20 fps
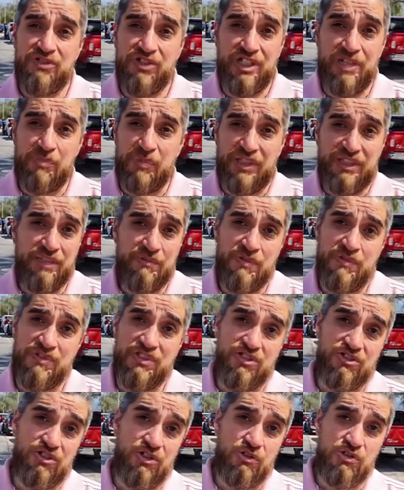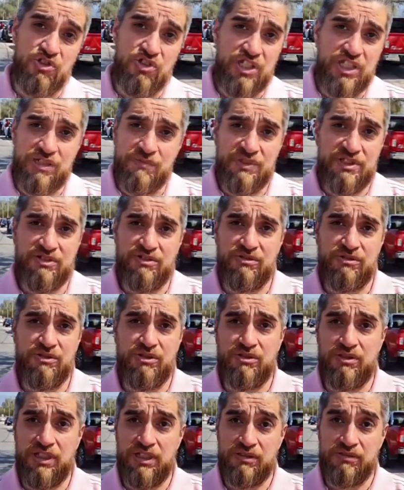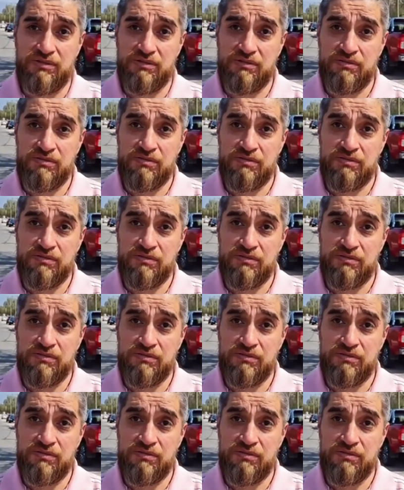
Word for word: Si la pandemia me cerró China, me cerró en todos lados.